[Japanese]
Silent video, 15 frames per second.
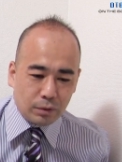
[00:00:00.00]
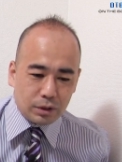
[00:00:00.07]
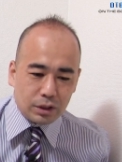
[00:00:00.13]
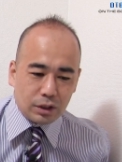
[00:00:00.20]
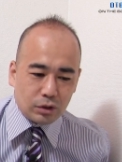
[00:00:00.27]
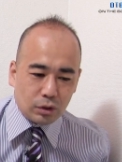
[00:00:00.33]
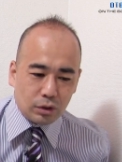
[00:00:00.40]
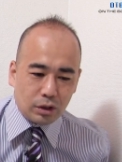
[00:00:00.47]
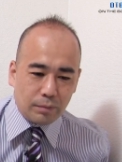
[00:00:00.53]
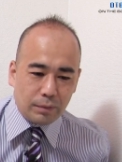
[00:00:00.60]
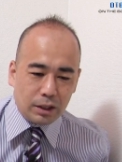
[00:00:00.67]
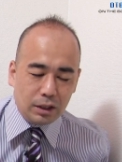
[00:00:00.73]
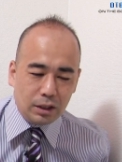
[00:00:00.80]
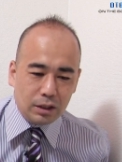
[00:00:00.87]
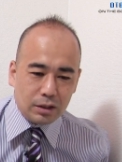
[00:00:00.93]
こっちがちょっとた
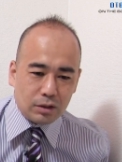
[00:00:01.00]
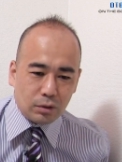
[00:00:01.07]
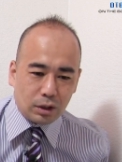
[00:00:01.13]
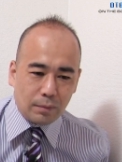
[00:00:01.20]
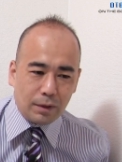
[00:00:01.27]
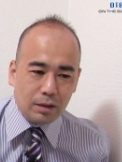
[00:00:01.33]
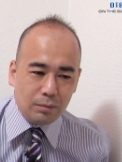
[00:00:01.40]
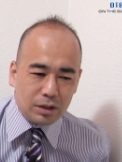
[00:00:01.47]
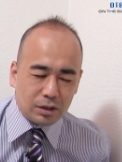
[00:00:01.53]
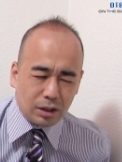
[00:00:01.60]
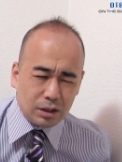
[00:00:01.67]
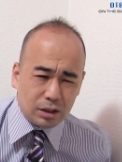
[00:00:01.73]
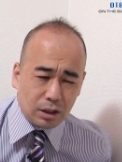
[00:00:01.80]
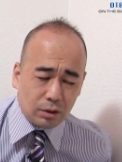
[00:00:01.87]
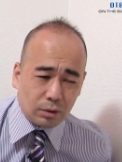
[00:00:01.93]
まに、ちょっとたまにミスった
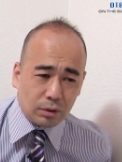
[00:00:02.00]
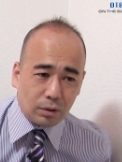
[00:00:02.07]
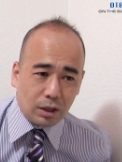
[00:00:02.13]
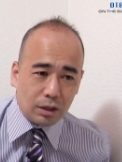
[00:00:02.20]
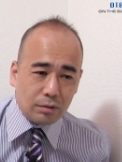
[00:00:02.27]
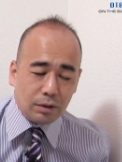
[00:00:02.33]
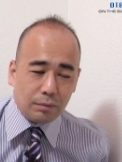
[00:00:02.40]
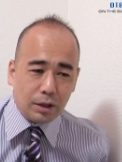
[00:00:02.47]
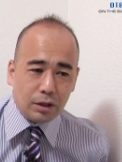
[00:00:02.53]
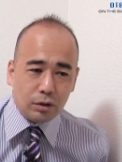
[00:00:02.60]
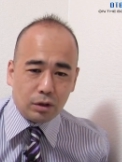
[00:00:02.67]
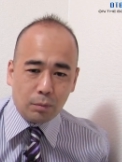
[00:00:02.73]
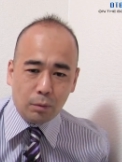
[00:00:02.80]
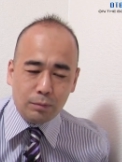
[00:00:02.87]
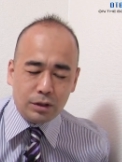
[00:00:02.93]
りした時とか、あるいは場合に
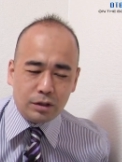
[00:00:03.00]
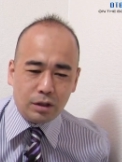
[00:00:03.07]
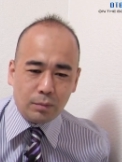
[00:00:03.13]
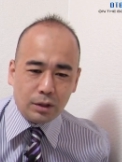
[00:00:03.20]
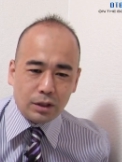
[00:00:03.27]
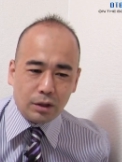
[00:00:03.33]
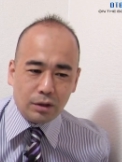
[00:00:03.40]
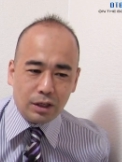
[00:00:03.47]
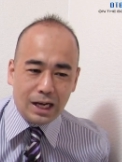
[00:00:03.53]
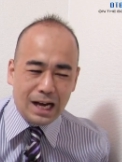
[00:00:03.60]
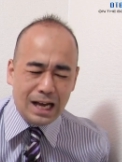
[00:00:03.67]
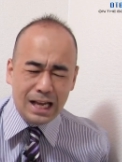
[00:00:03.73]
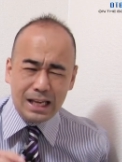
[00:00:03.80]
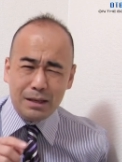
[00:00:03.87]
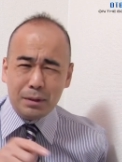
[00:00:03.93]
よってはもうミスってもいないのに、
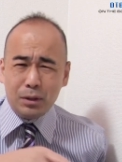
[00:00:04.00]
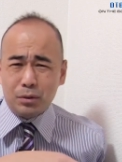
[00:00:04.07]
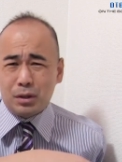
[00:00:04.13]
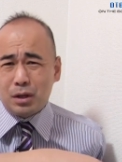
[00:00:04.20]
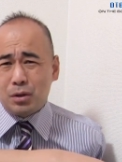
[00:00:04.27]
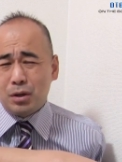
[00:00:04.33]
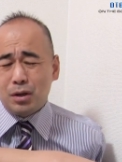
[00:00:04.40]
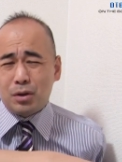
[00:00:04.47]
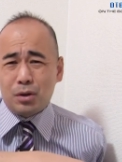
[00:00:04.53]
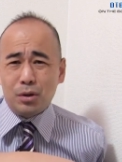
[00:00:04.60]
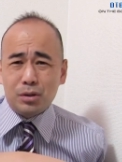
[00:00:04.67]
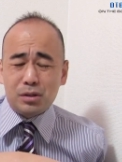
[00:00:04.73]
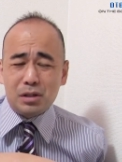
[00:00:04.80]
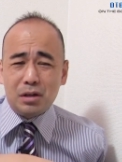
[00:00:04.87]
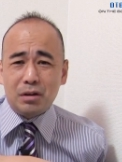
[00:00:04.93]
あ、今のとこはこれを
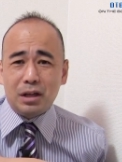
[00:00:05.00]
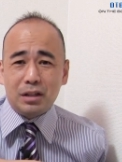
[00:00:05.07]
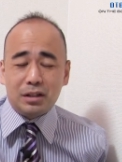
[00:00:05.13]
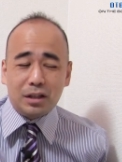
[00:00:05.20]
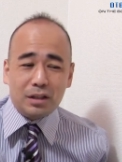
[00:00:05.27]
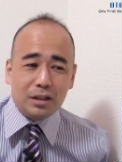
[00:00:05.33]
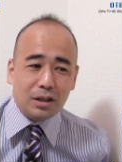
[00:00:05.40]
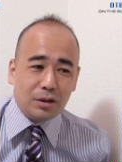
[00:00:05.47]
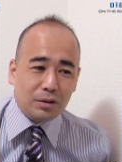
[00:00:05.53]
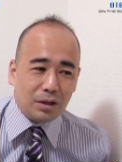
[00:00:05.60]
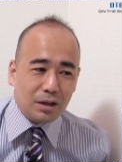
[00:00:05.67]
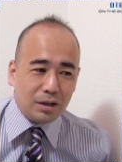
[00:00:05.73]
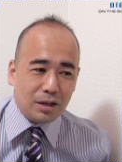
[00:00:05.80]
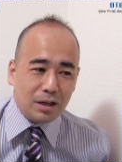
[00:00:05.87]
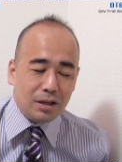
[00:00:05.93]
こうすればよかったんだよと
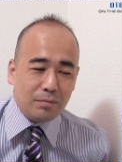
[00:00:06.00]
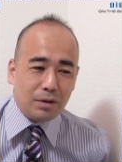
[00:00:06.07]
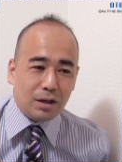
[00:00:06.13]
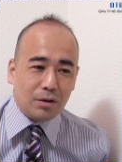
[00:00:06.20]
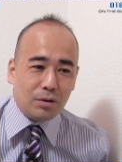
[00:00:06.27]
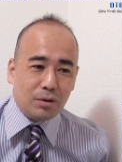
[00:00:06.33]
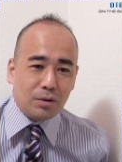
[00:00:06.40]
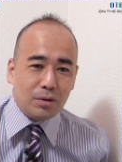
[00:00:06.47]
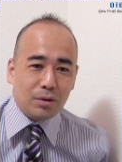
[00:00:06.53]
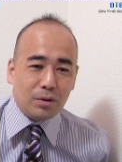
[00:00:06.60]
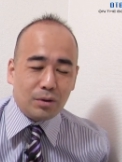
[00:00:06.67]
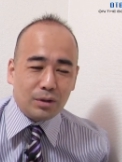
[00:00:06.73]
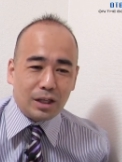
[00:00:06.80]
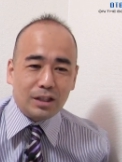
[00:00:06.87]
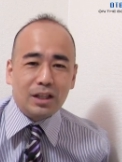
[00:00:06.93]
か、今こう、
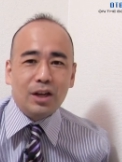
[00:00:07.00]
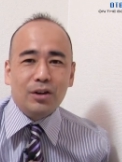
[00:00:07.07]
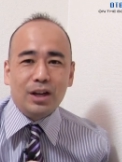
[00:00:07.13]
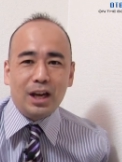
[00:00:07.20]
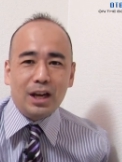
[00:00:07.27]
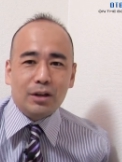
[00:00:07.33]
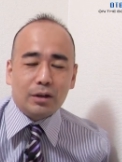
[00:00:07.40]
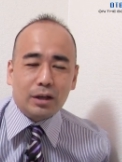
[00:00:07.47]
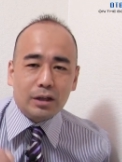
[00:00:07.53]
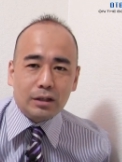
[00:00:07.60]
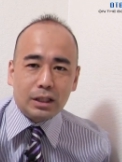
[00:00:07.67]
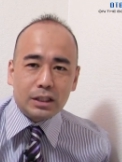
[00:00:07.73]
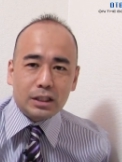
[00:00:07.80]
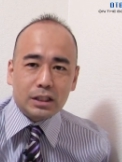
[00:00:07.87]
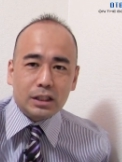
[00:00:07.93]
こうだったよねとか、か
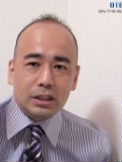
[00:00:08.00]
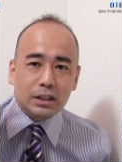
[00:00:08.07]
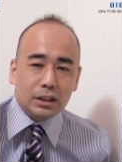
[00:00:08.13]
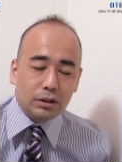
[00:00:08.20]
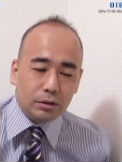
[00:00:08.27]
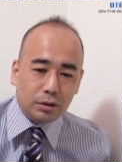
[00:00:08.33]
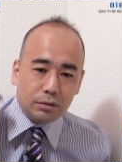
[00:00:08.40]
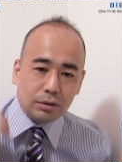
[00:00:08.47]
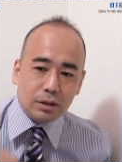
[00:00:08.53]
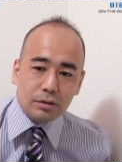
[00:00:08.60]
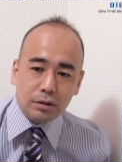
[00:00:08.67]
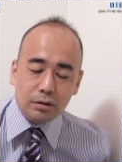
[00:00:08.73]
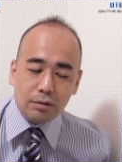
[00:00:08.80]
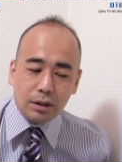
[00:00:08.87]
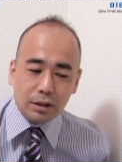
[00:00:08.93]
ガチャガチャガチャガチャ言ってくるや
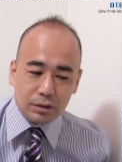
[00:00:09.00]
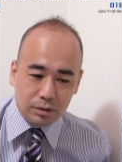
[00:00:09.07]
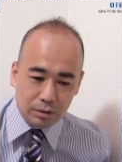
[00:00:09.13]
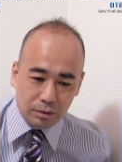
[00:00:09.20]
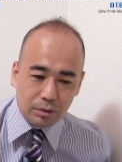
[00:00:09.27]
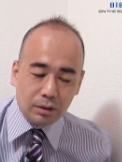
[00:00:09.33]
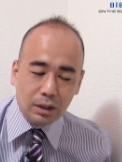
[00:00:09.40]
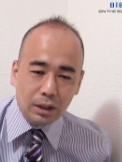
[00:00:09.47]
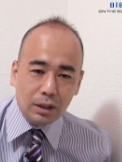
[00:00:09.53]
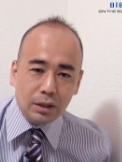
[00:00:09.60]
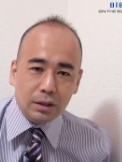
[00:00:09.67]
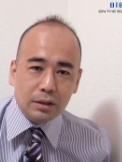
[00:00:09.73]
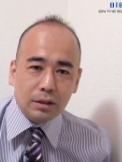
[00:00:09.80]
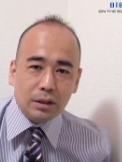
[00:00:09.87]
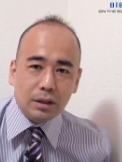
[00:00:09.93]
ついるわけですよ。
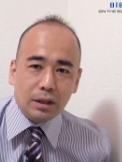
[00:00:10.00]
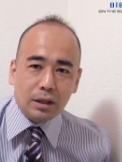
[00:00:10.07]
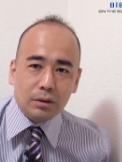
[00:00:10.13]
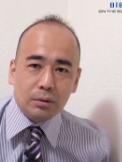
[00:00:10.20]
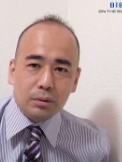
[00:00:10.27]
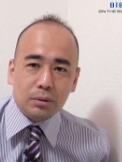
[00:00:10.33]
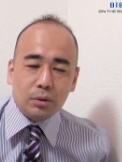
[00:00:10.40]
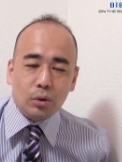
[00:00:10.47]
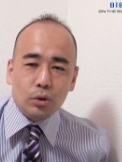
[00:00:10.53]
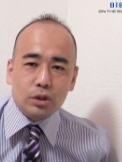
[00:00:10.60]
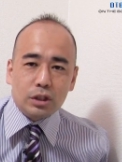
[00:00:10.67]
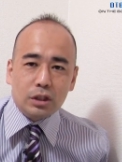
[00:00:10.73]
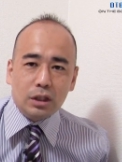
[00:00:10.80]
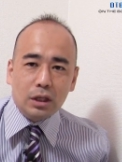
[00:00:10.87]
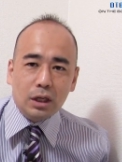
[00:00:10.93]
で、あの、当
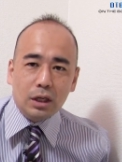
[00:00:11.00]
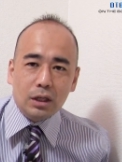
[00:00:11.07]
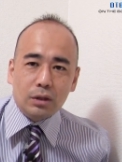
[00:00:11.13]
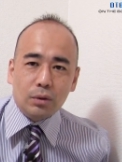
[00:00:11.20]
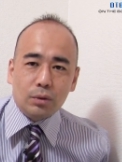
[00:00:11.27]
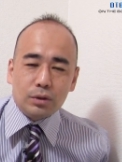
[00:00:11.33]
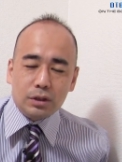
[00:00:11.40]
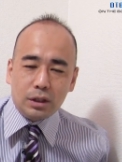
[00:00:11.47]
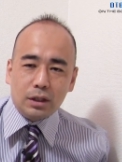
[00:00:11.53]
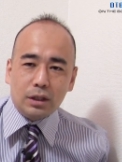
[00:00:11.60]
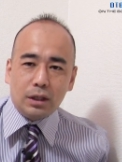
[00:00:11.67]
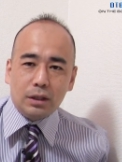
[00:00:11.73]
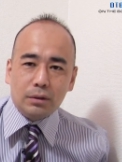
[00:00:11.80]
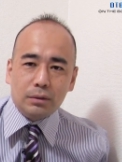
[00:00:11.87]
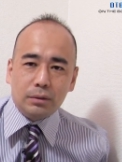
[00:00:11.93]
時、当時ね、
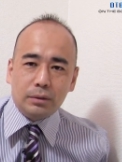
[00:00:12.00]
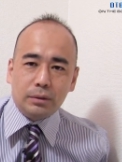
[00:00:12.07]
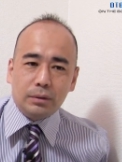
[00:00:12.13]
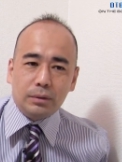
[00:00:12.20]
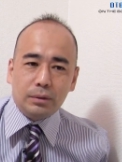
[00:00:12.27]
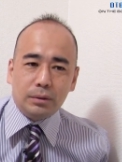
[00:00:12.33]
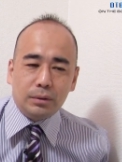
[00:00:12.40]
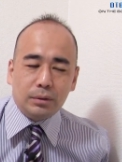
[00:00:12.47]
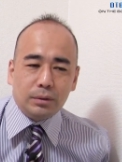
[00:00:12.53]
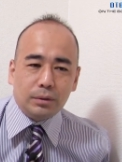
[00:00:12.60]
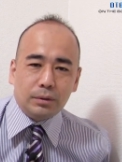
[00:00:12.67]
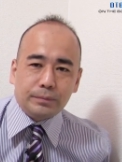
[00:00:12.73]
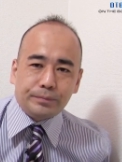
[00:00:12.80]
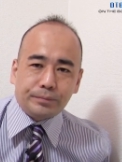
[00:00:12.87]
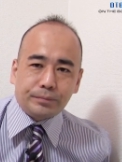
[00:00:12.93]
あ
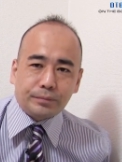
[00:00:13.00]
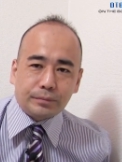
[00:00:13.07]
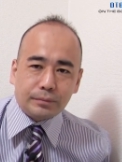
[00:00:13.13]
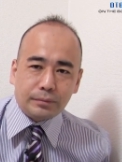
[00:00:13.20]
のー